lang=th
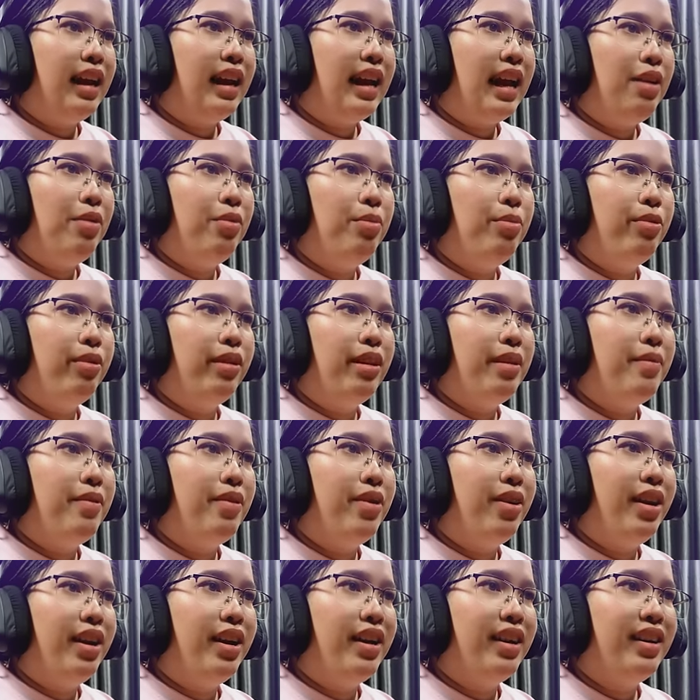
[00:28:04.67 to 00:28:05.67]
ร่างกายอบอุ่นเรีย
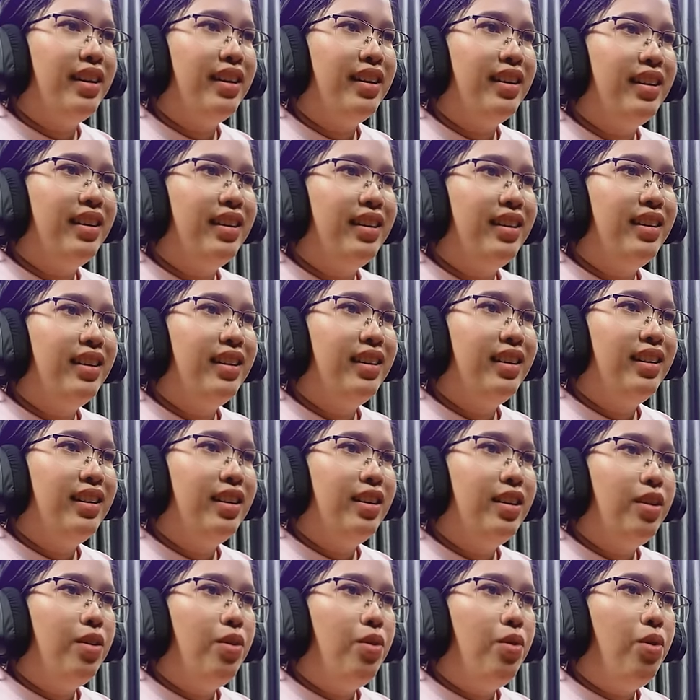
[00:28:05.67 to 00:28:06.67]
บร้อย
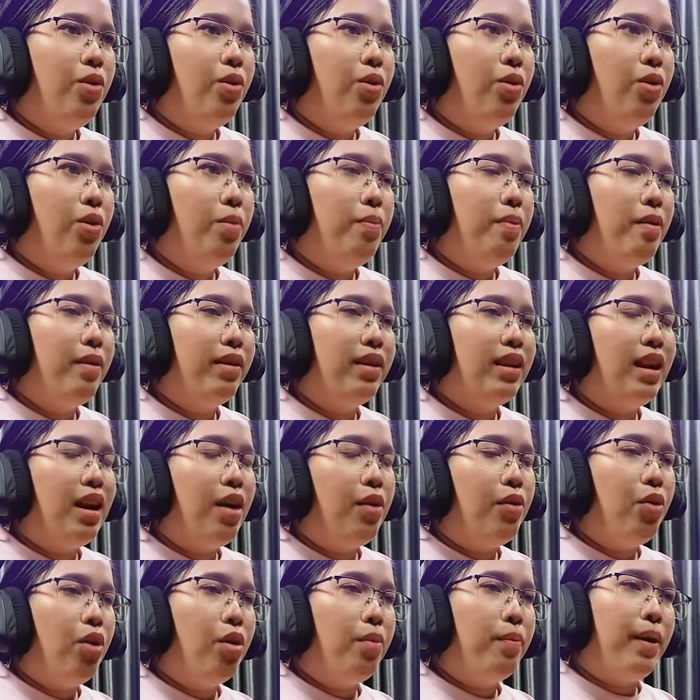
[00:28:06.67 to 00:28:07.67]
โอ้แปลว่าถ้า
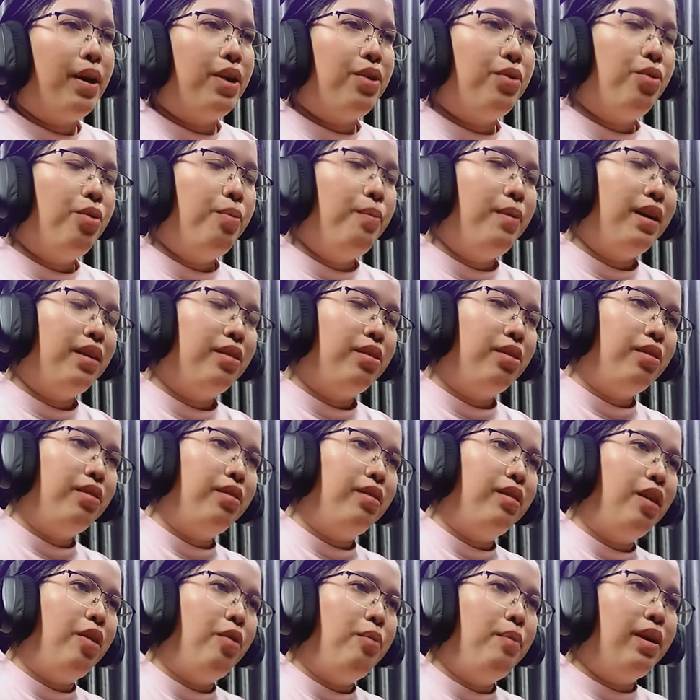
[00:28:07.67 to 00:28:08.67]
เราโดนพายุมัน
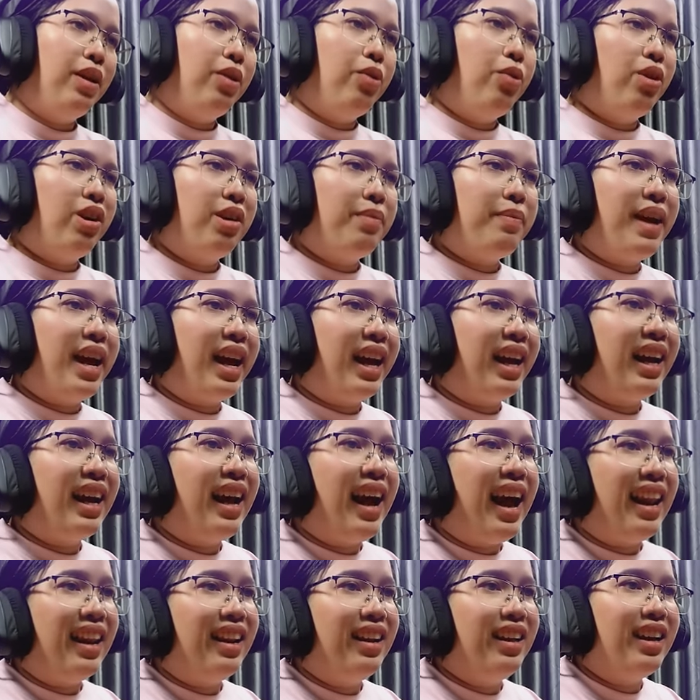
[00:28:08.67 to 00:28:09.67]
เราเหมือนโดนน้ำแข็ง
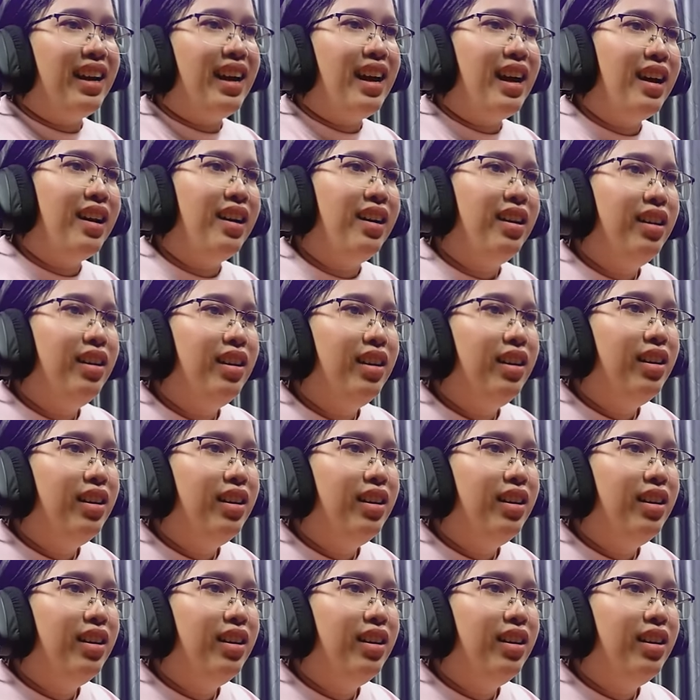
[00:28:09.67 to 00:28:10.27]
กัดเลยค่ะ